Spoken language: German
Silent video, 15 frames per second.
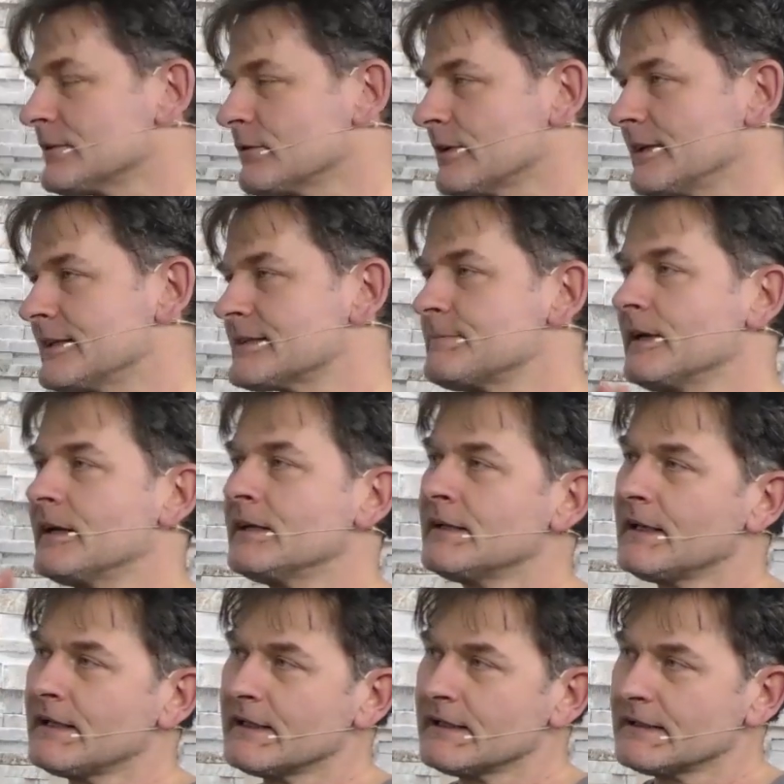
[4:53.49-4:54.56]
nichts mehr.
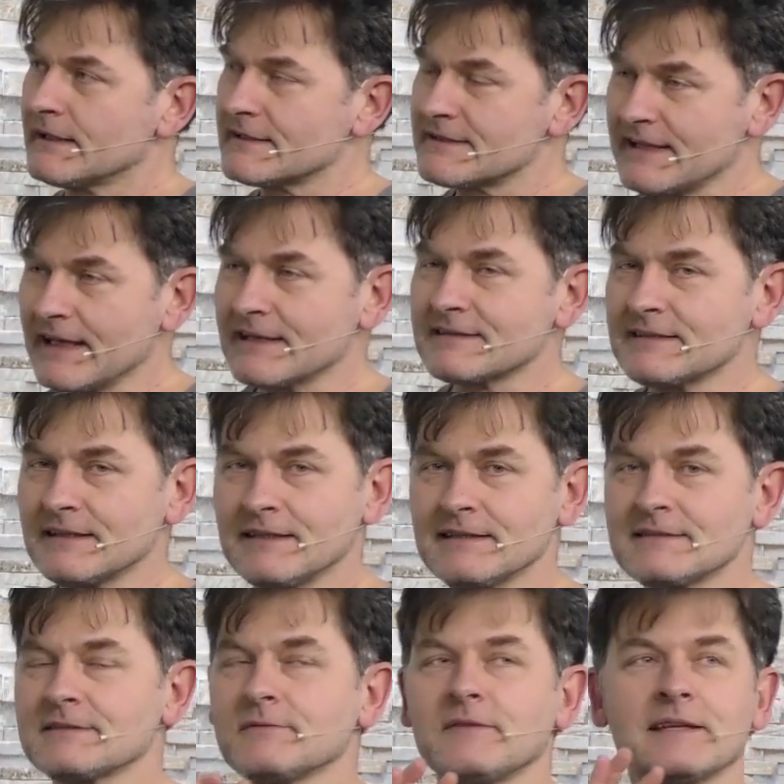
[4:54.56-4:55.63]
Das nächste ist,